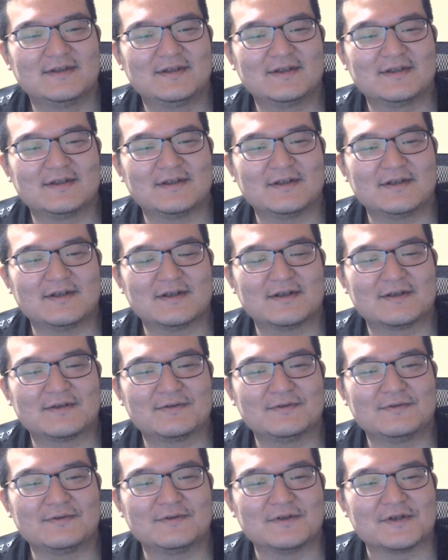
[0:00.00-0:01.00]
ガリガリ
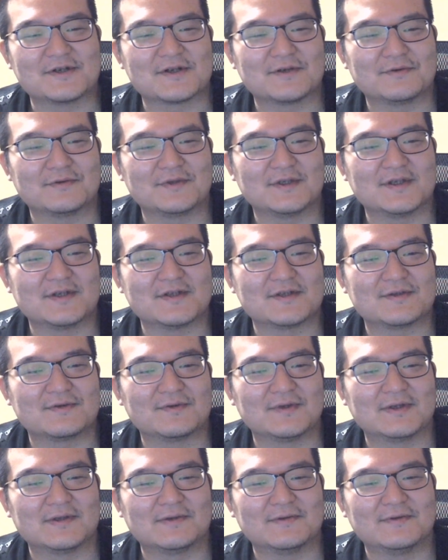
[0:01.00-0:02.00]
君ぐらいしか食ってないし、そ
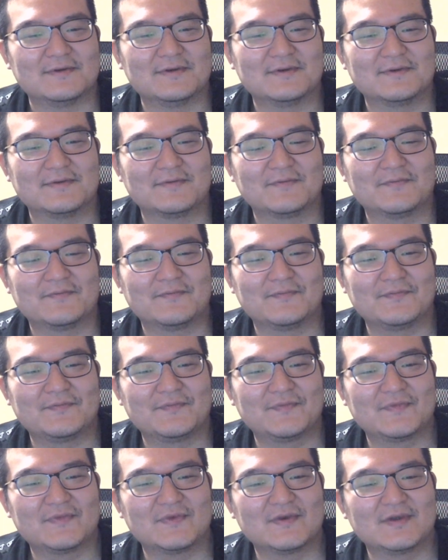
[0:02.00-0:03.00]
の後。
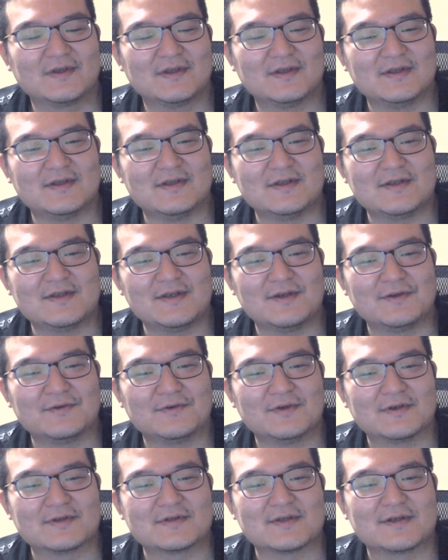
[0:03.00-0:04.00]
にせんよん
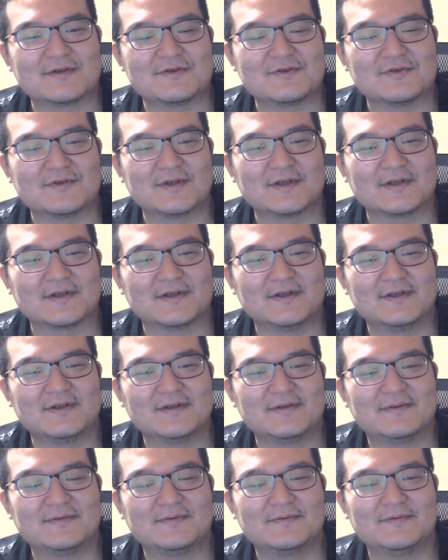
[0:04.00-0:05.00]
ひゃくさんじゅうななか。
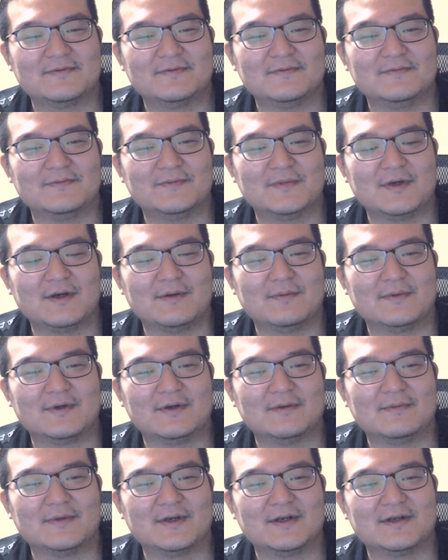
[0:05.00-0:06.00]
まあま
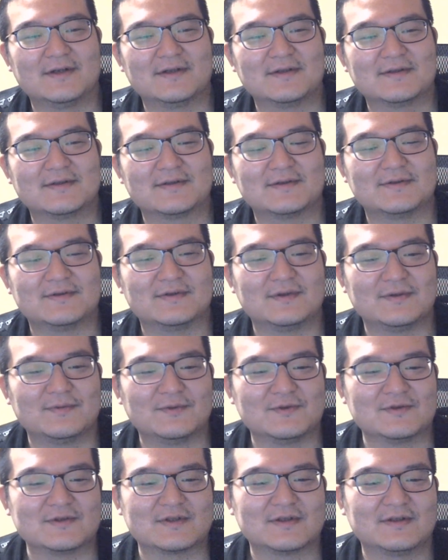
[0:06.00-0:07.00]
あまあ、そんな
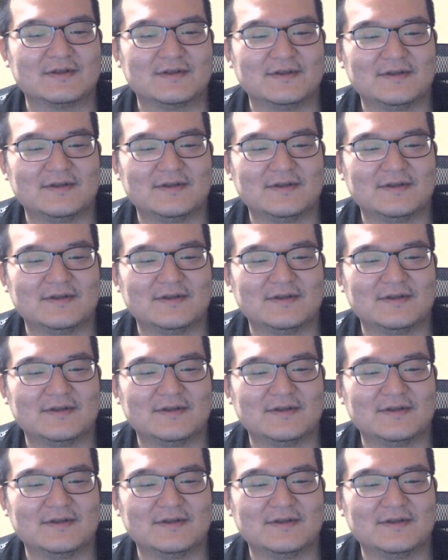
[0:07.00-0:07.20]
もんすかね。